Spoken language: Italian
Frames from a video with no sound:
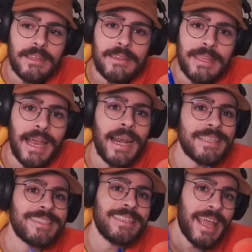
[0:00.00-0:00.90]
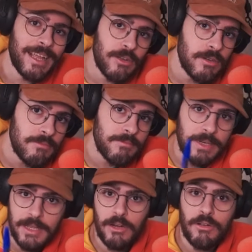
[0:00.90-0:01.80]
dall'asteco, per
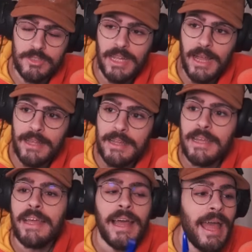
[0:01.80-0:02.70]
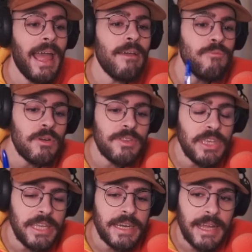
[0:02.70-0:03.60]
chi non lo sa, e vuol
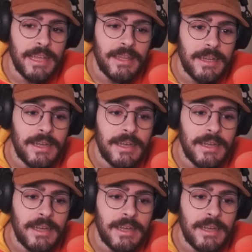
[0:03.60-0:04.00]
dire